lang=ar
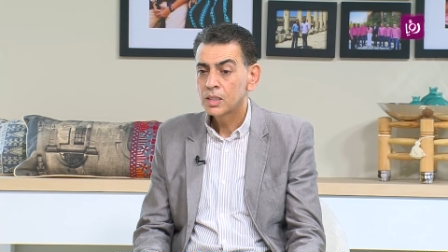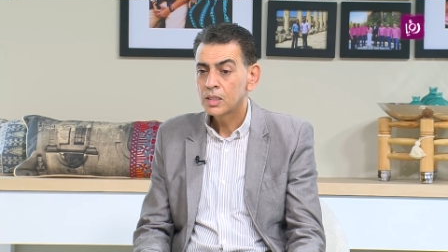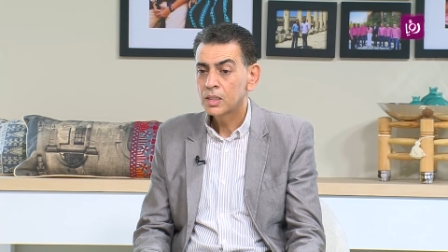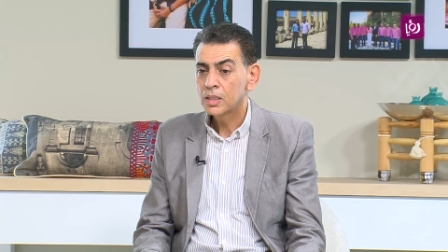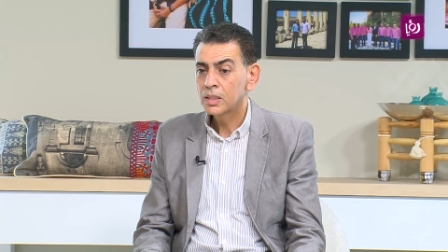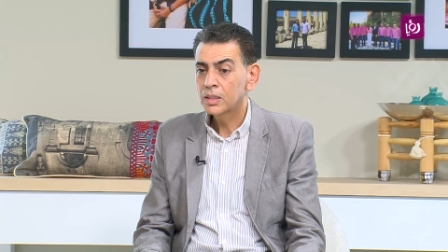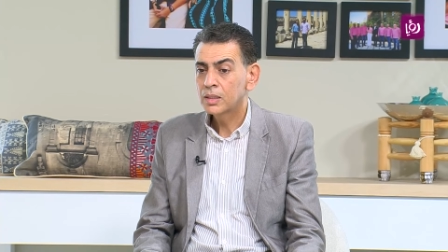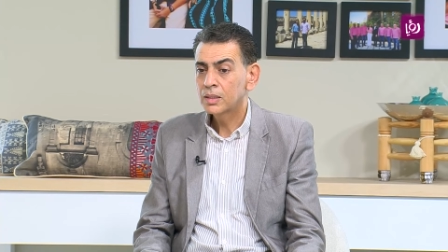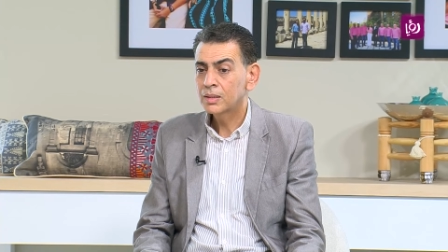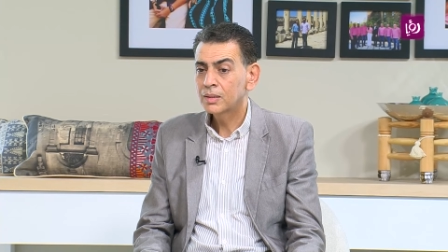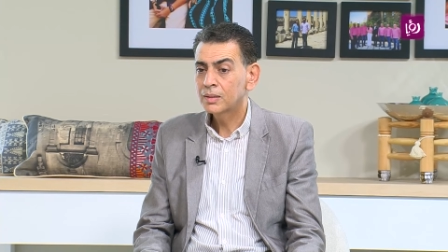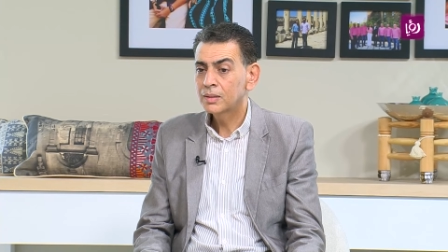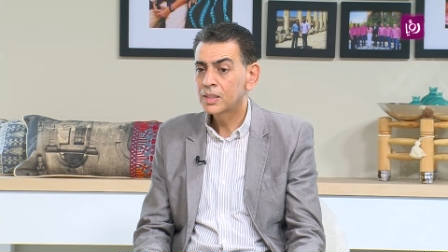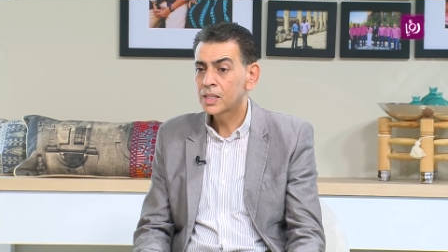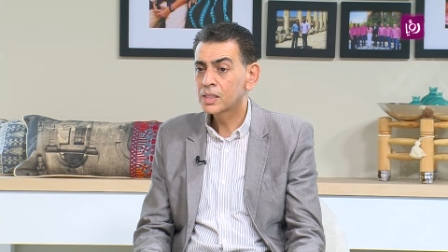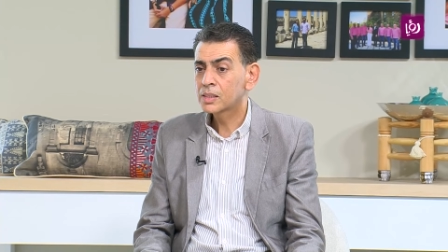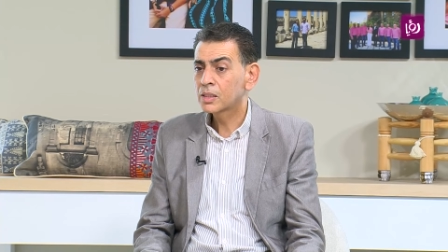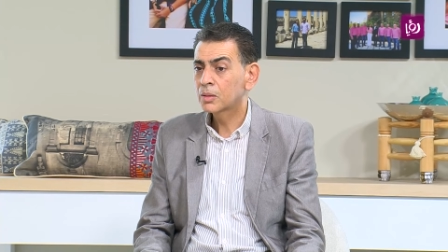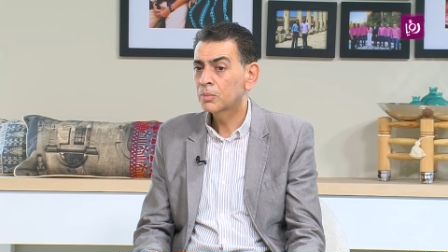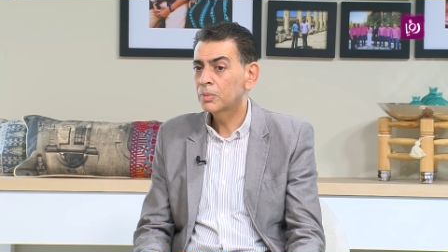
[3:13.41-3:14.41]
أه
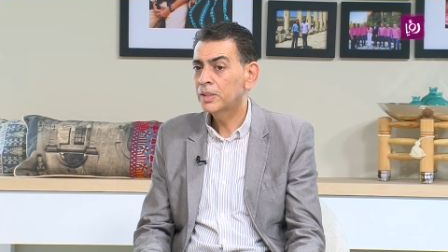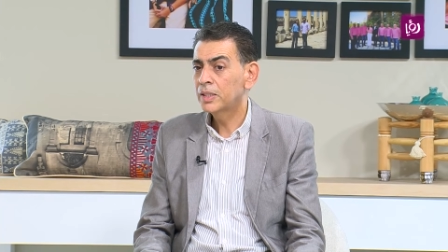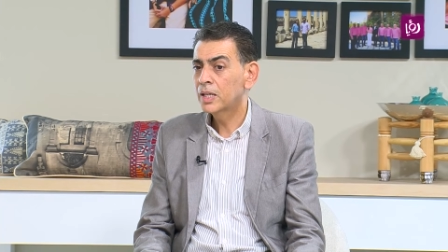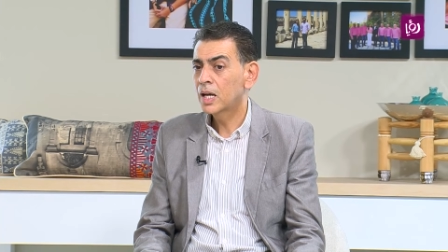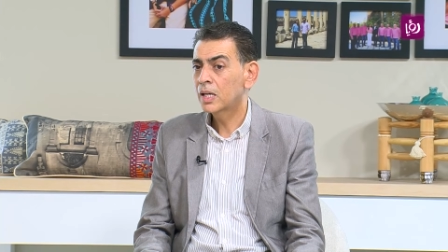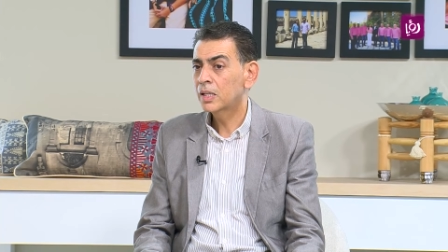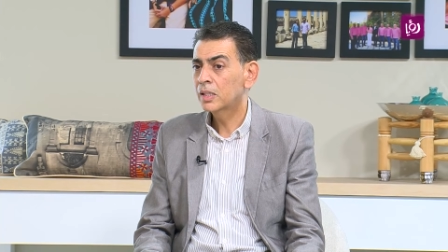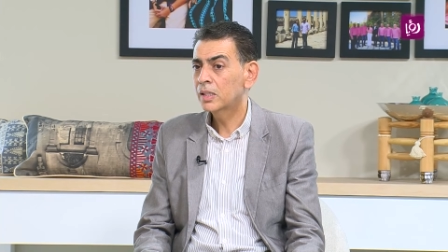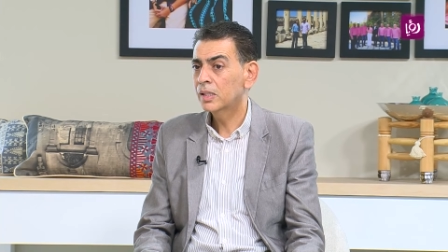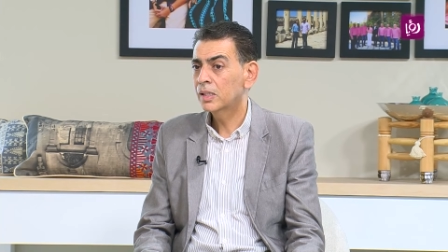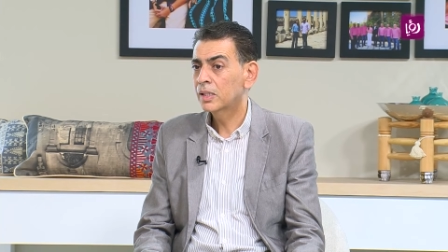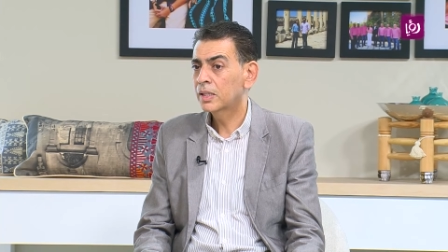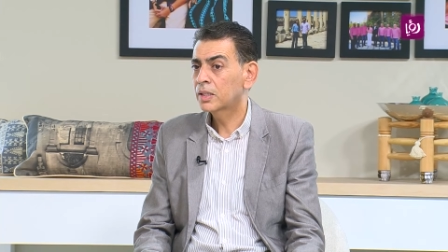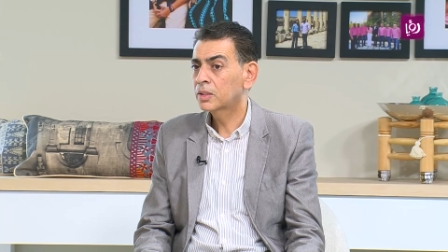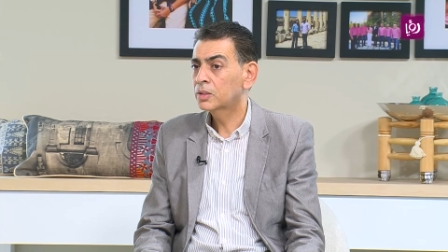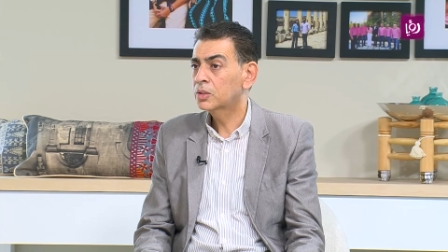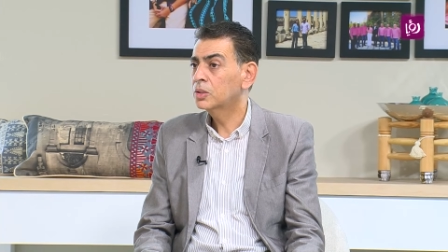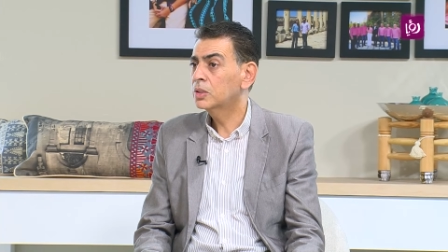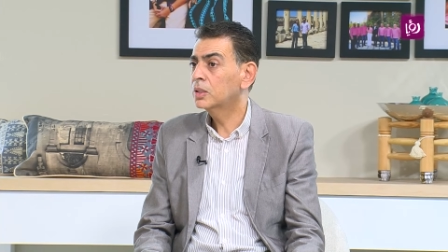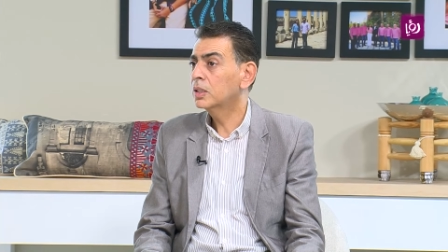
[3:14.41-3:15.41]
ليصل بالنهايه الى
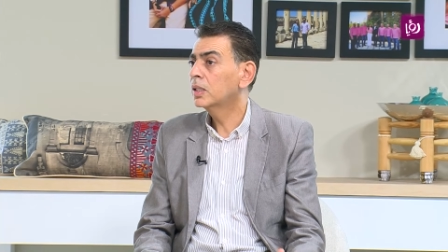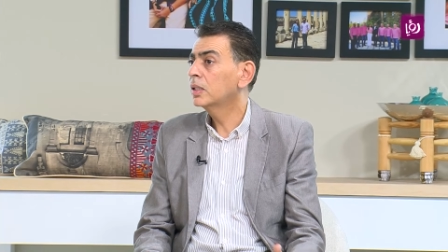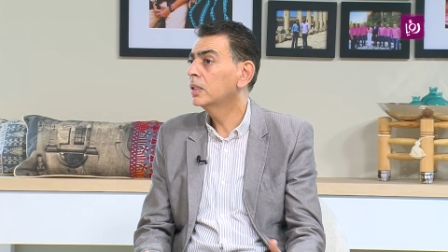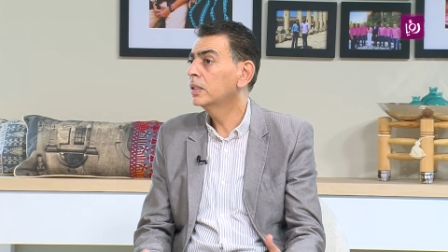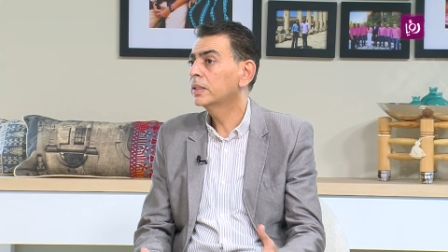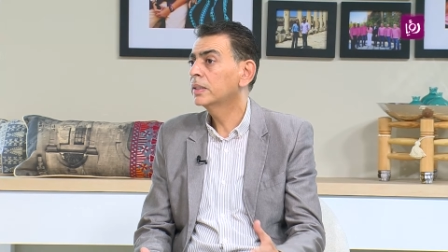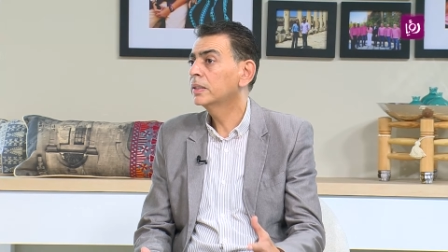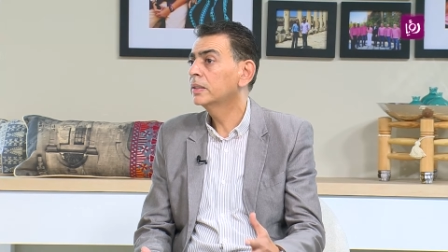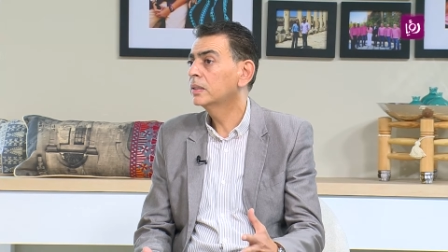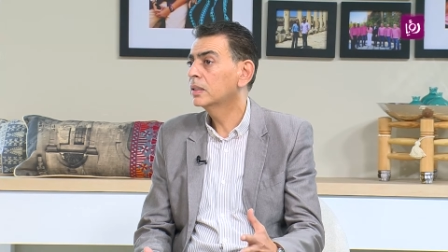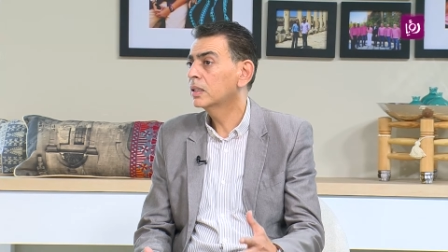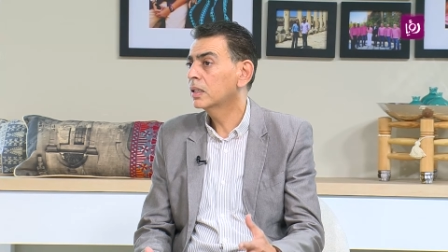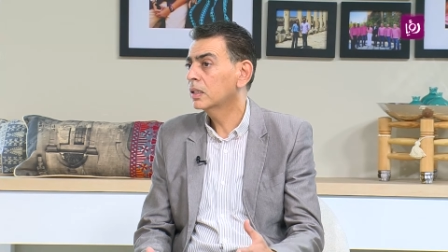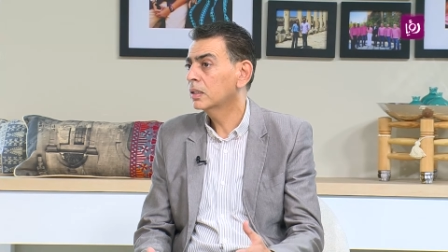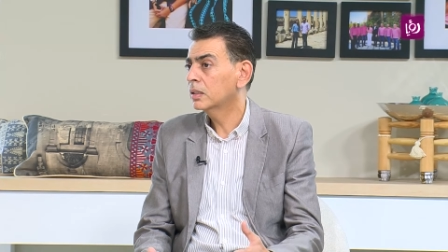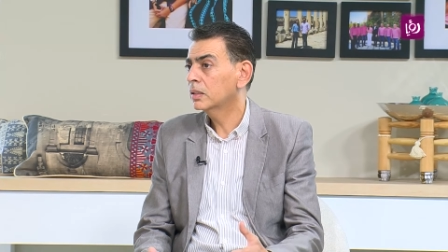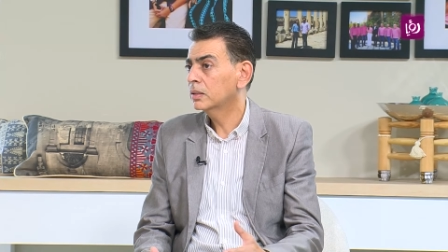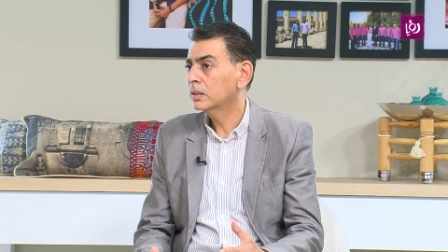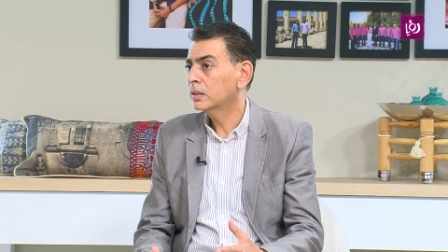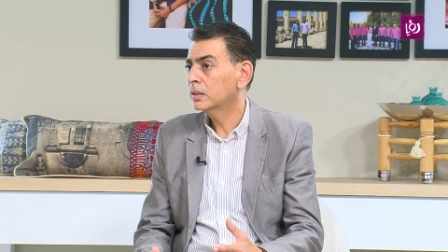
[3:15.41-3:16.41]
نتيجه اللي انت